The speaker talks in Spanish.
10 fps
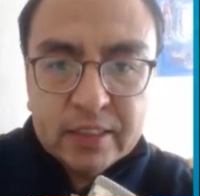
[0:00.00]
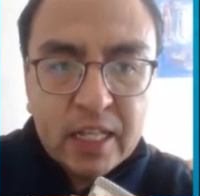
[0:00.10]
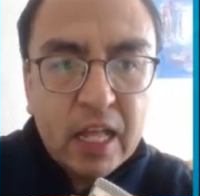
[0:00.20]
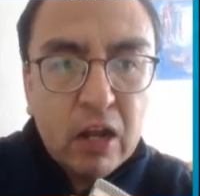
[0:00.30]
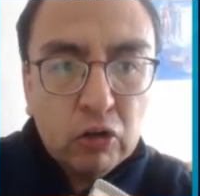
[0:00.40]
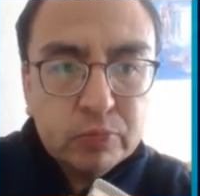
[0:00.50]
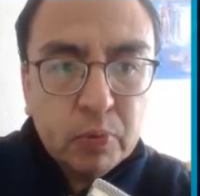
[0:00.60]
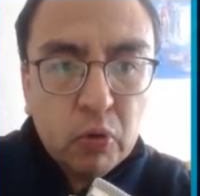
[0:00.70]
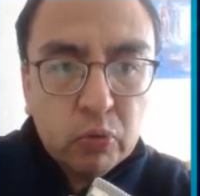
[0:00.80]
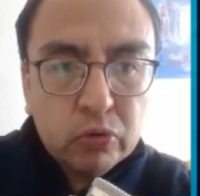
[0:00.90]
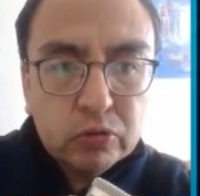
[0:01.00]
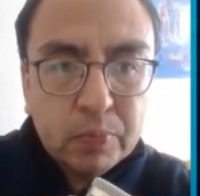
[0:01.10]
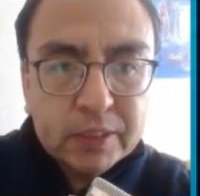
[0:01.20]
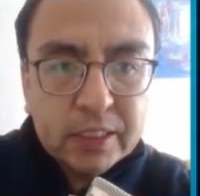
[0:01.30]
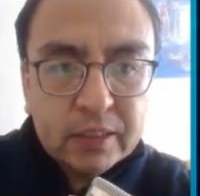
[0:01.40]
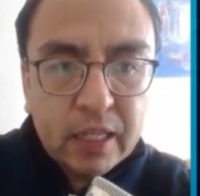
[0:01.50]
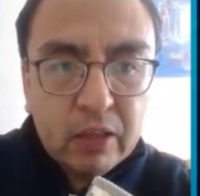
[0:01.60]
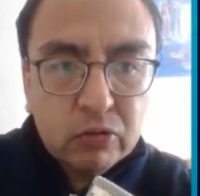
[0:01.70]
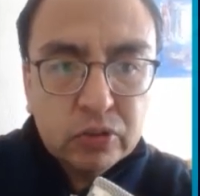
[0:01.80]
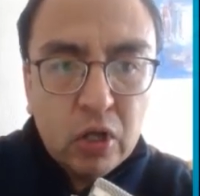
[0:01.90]
Los productos presentados
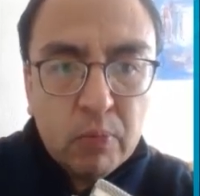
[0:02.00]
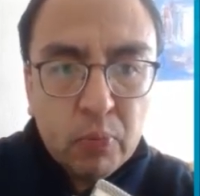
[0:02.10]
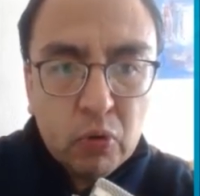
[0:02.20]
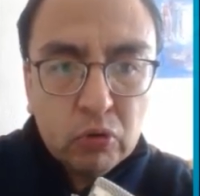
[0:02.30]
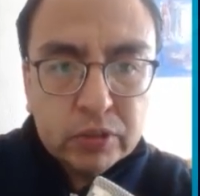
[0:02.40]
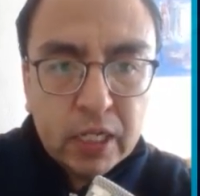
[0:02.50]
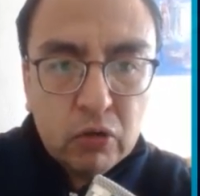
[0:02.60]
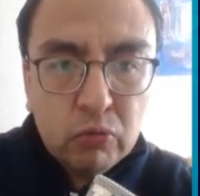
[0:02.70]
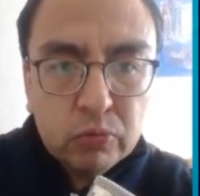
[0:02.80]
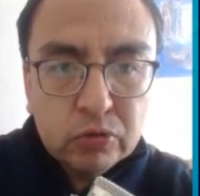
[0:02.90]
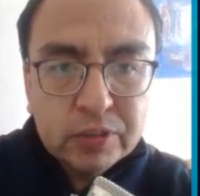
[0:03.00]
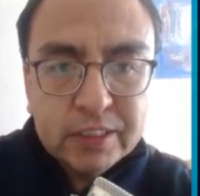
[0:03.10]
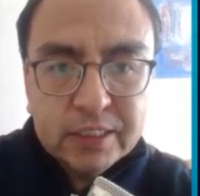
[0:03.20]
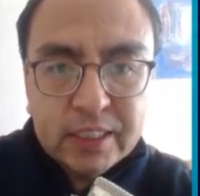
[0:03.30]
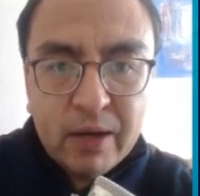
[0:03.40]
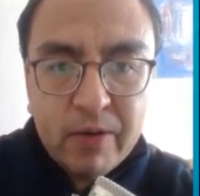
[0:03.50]
por los alumnos distaban